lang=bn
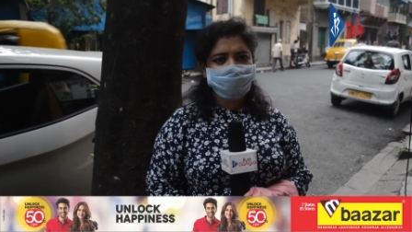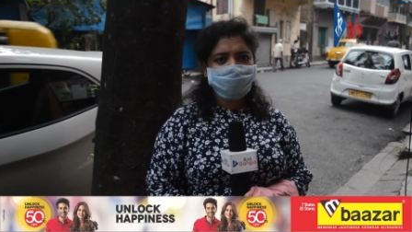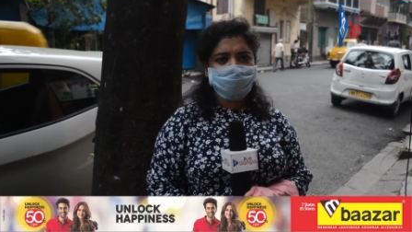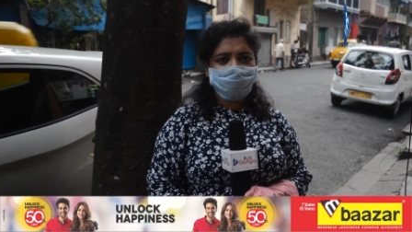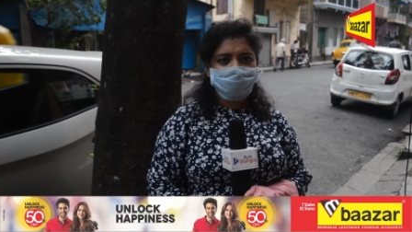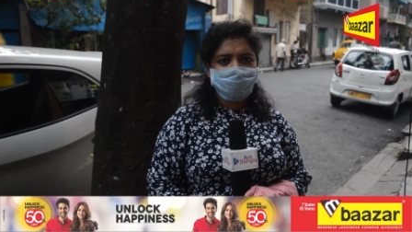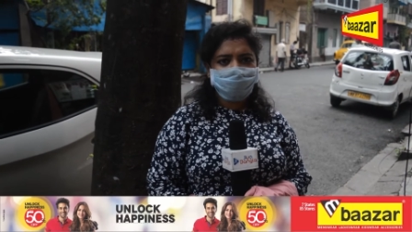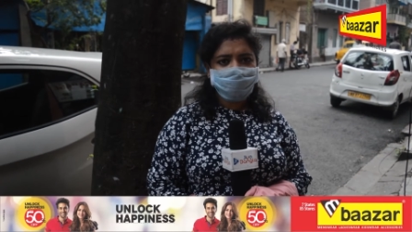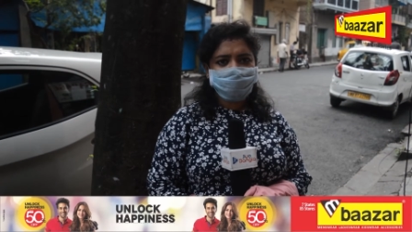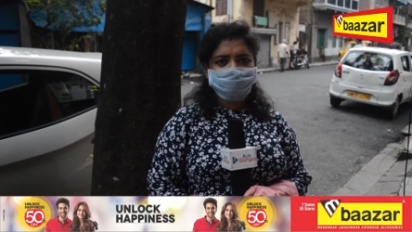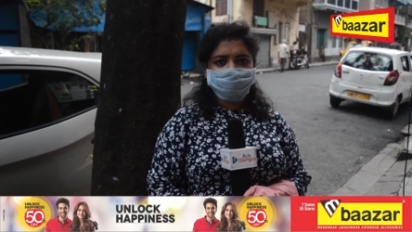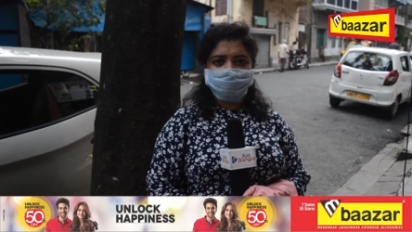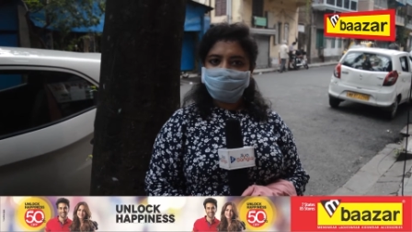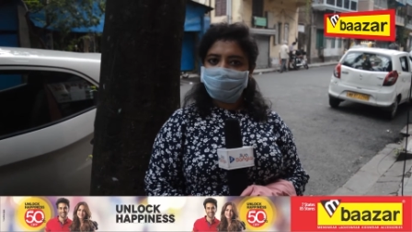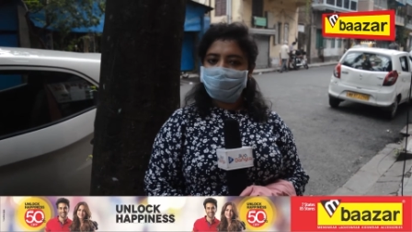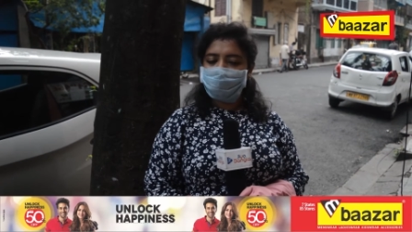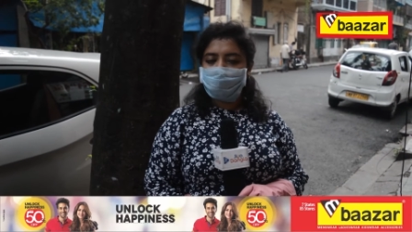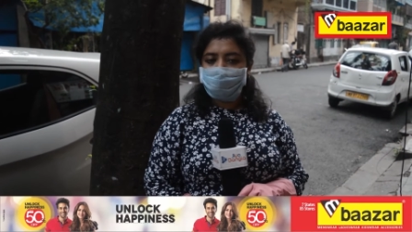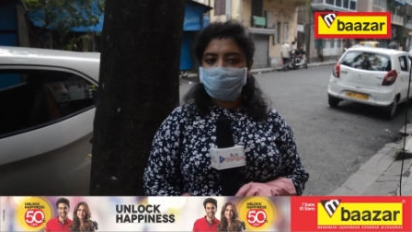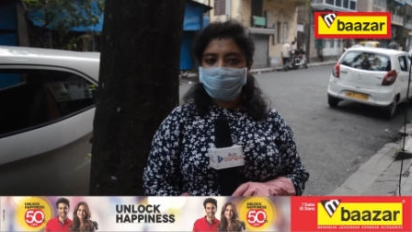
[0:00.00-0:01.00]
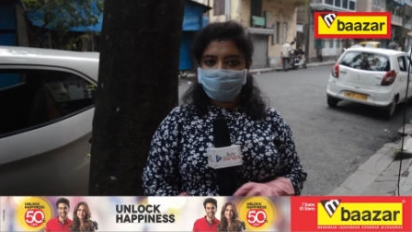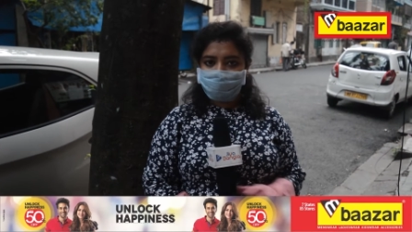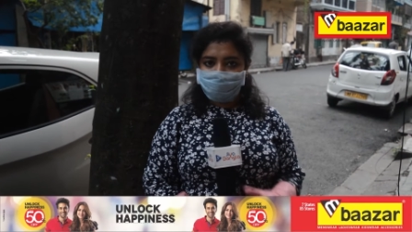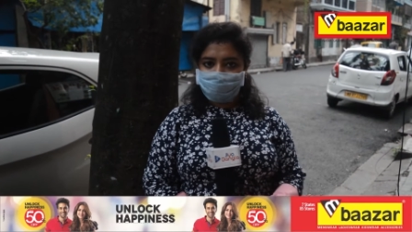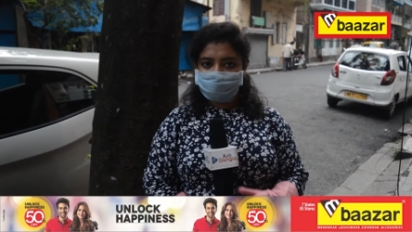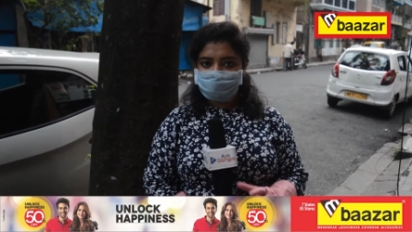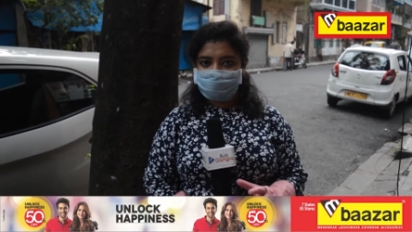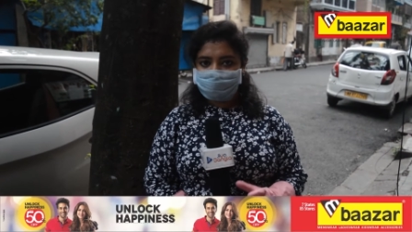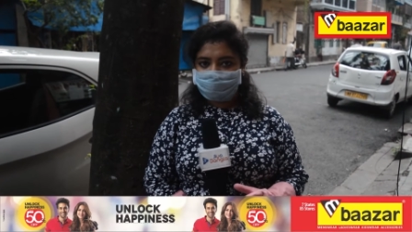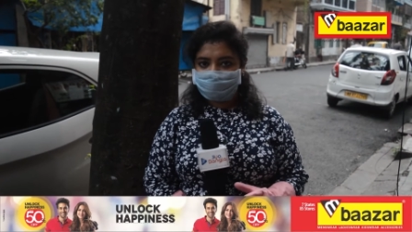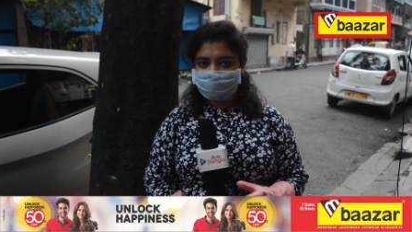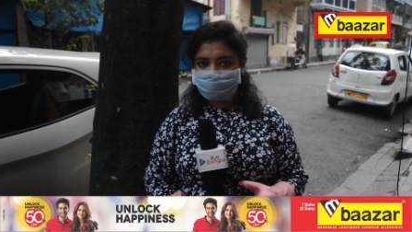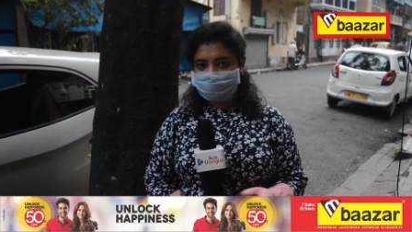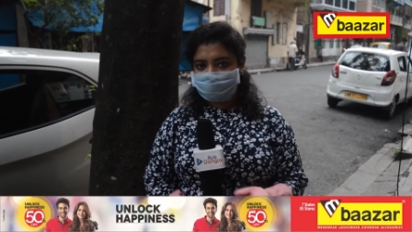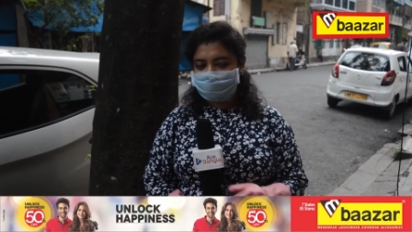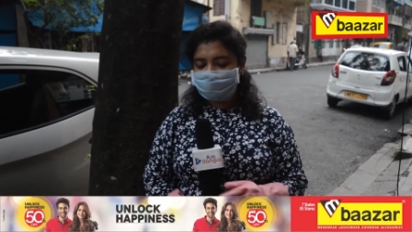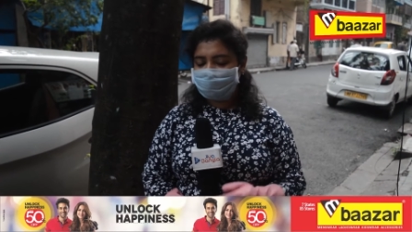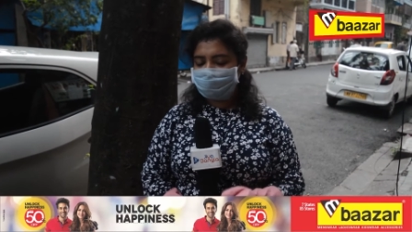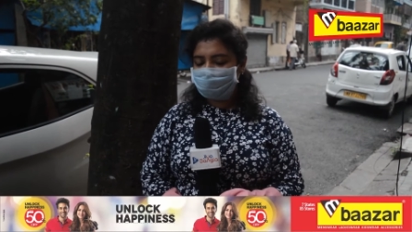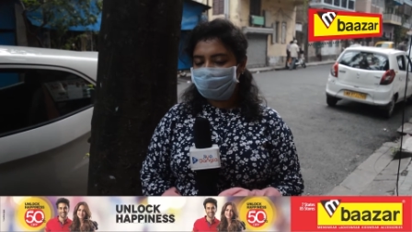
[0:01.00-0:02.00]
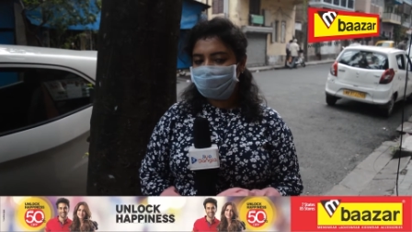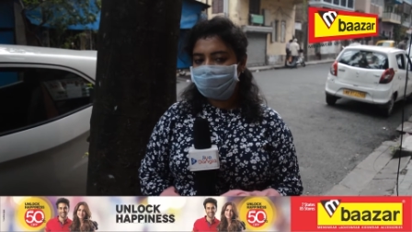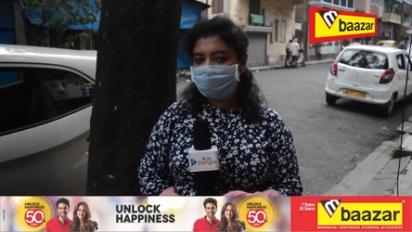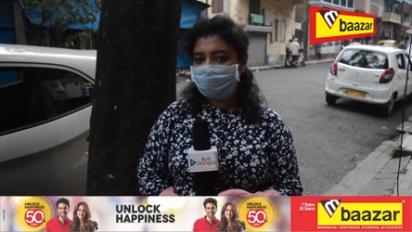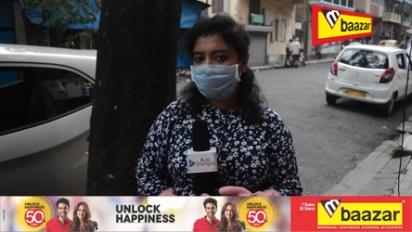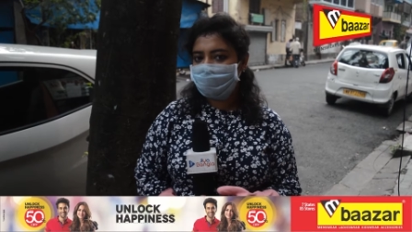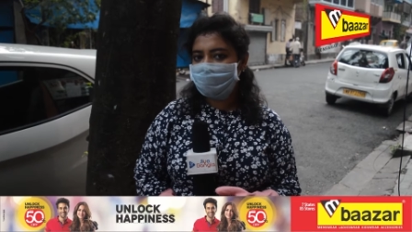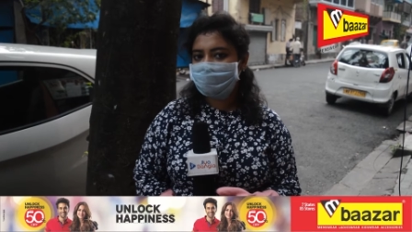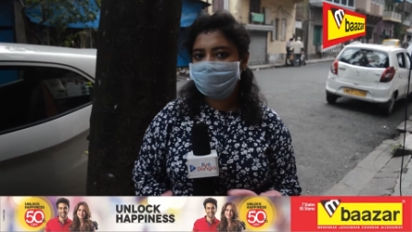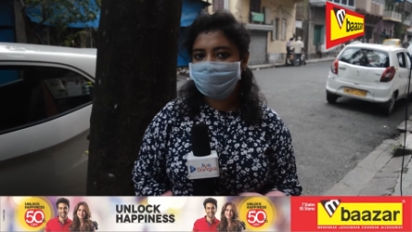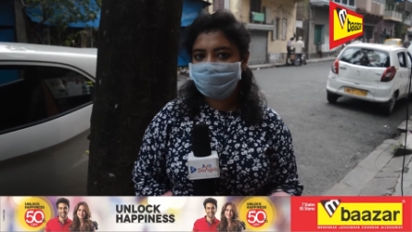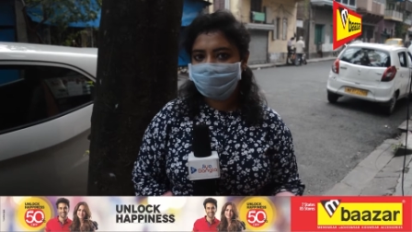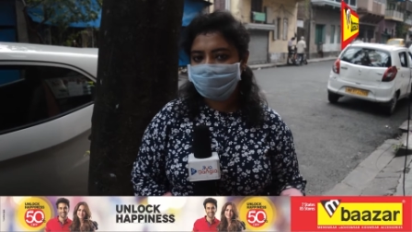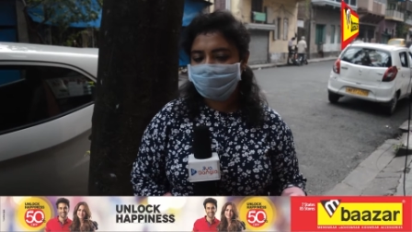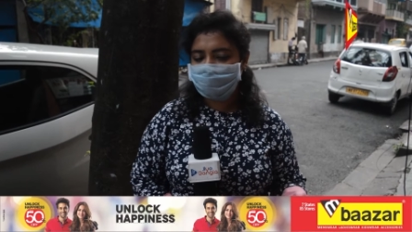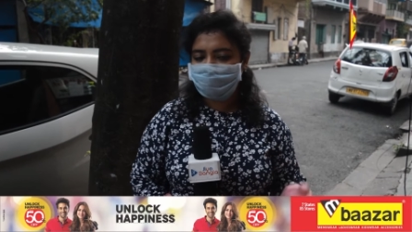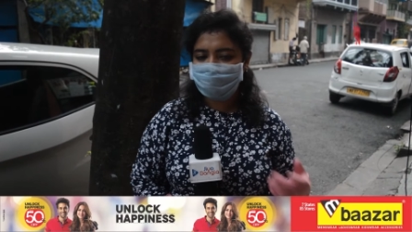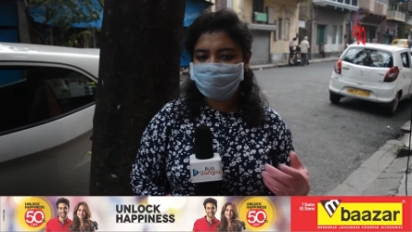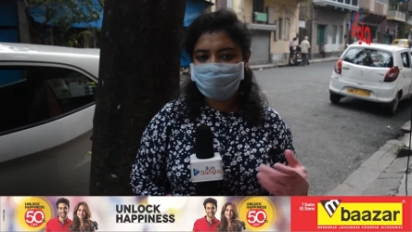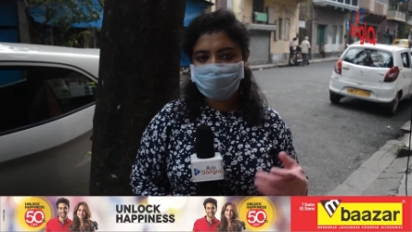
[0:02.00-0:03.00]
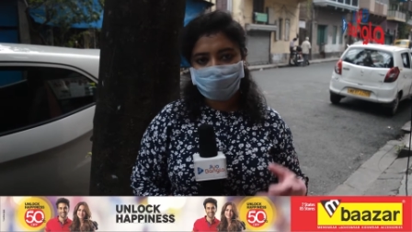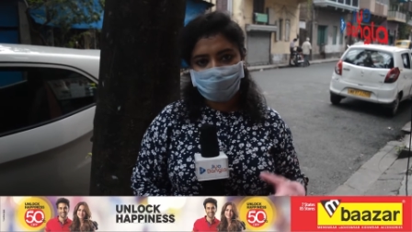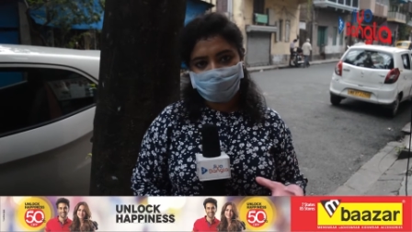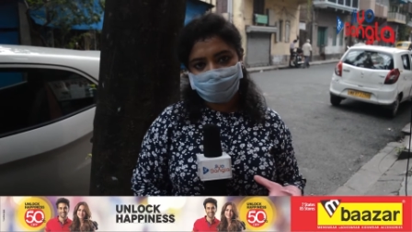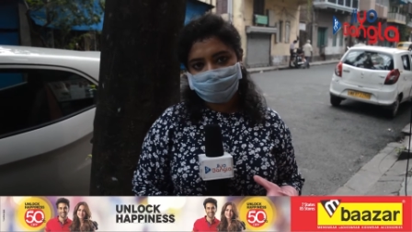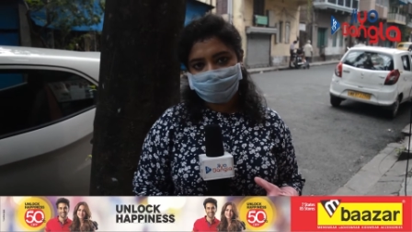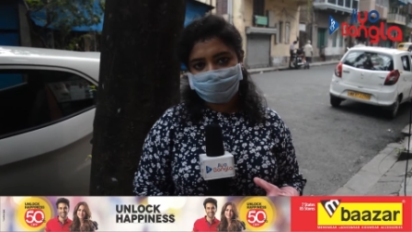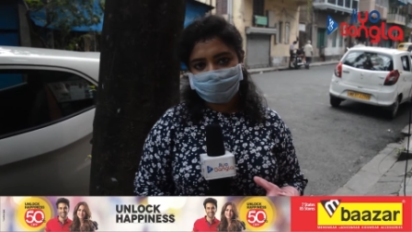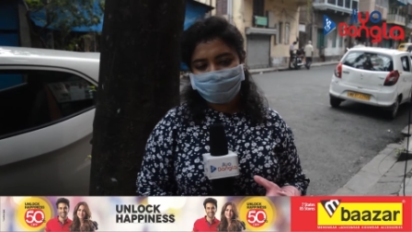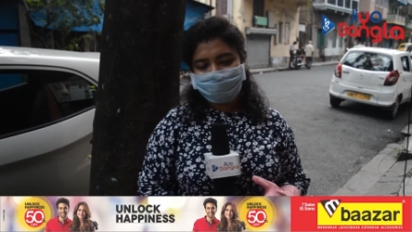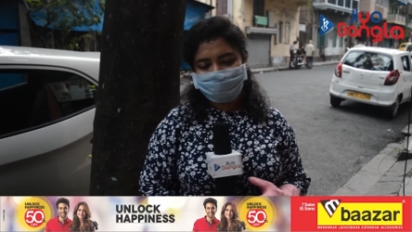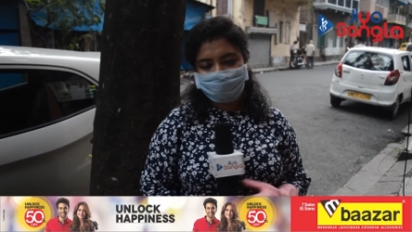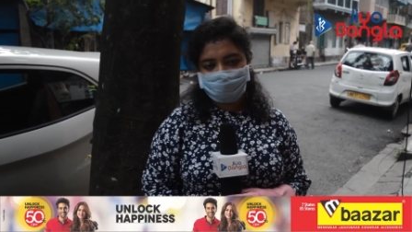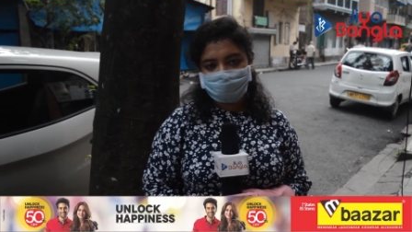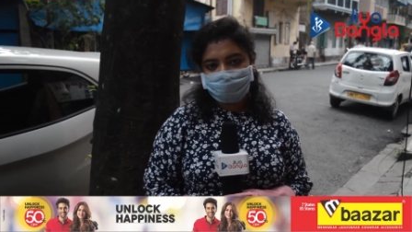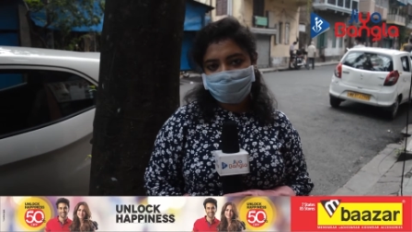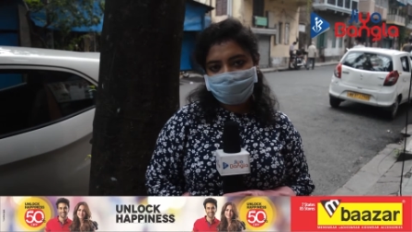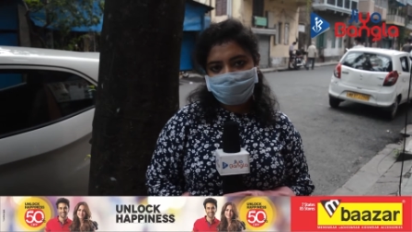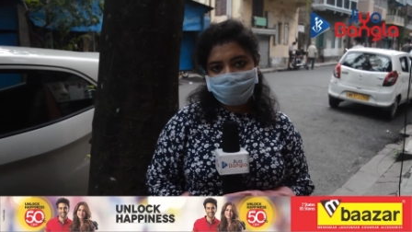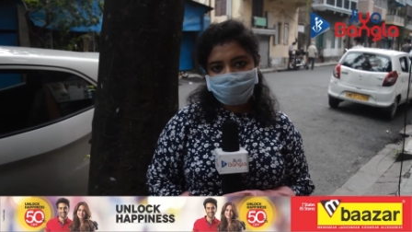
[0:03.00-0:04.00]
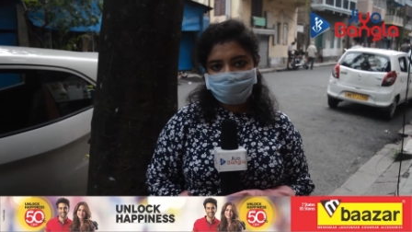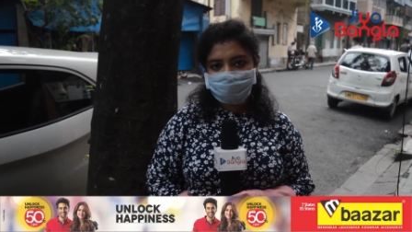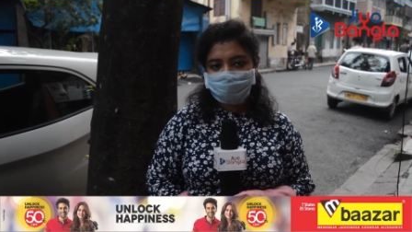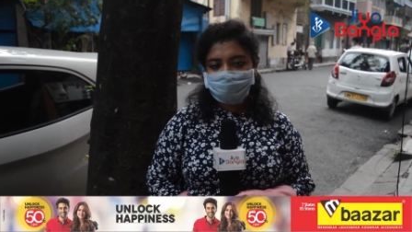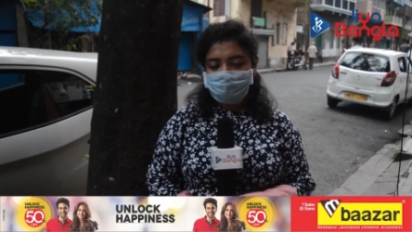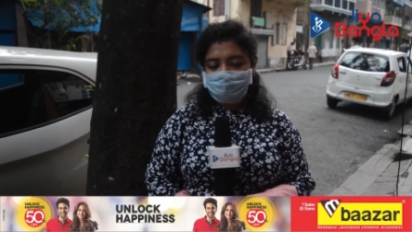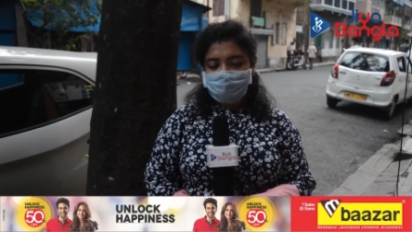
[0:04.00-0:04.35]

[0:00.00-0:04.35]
কার কীরকম লাগবে তাদের জীবনটা সিরিয়ালের মতো হয়ে গেলে অনেকেই